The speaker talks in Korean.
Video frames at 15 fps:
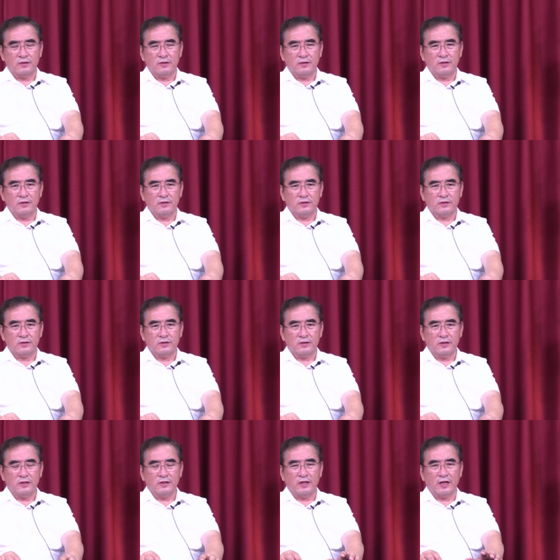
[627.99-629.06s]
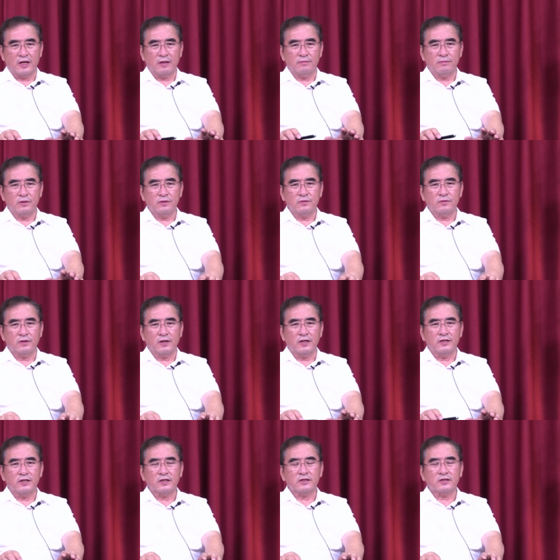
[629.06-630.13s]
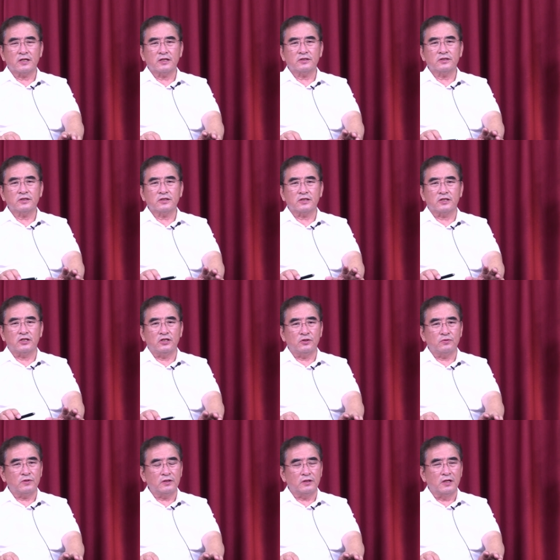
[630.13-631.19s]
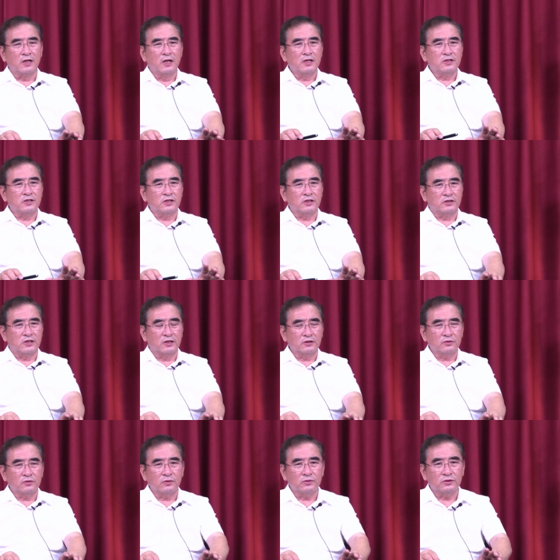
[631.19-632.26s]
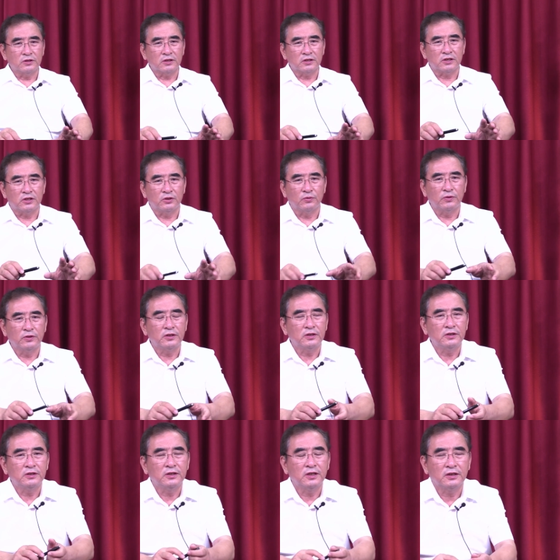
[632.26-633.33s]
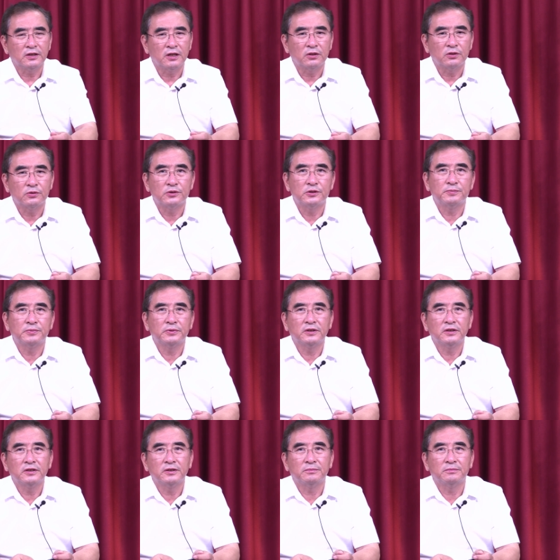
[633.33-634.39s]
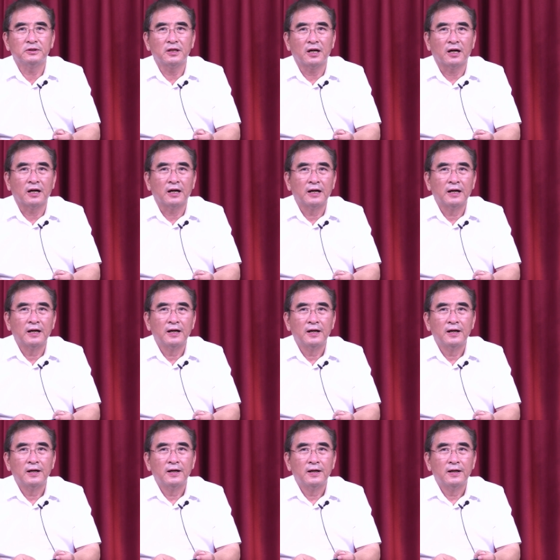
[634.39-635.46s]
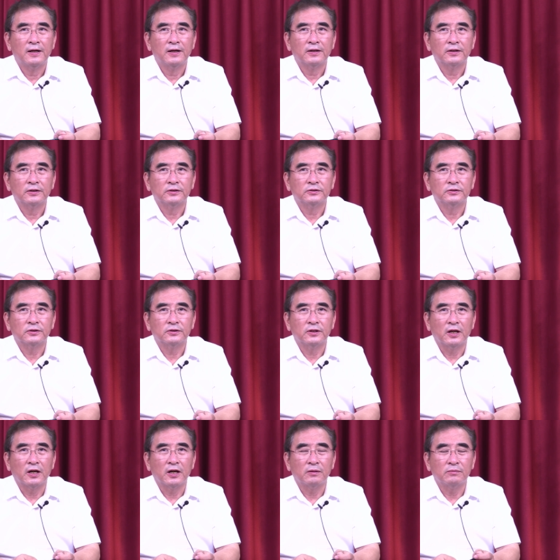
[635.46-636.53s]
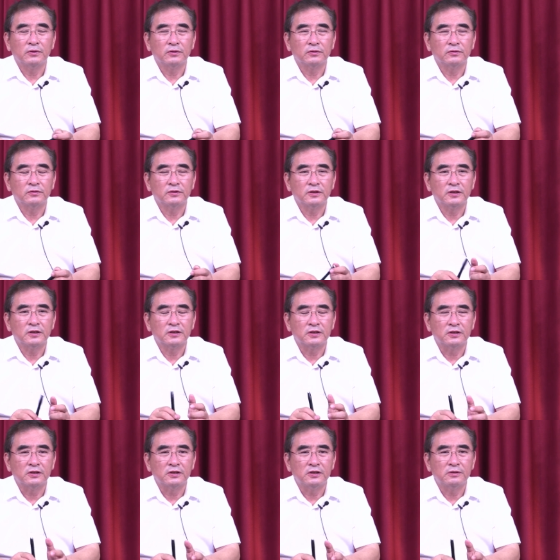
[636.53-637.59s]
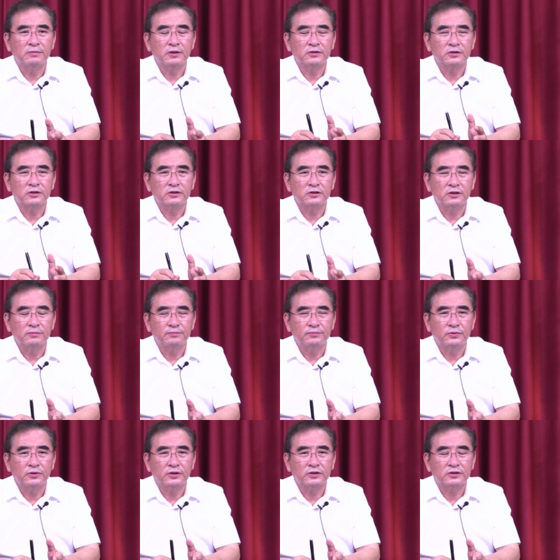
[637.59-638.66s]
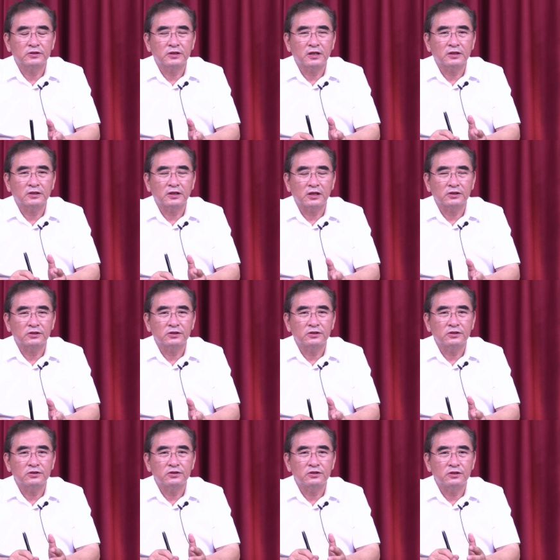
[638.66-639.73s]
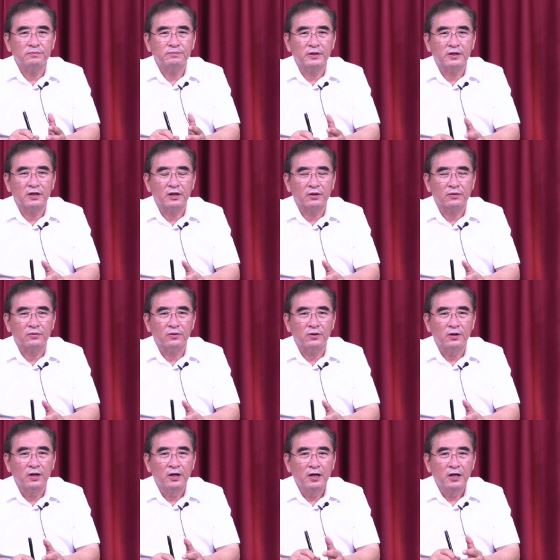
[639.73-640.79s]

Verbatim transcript: 그 저 이 대한민국의 역사적 기원, 즉 정통적 기원을 이야기하고 싶었던 겁니다. 저 대한민국을 건립해서 선포했으나 당신은 실패를 했고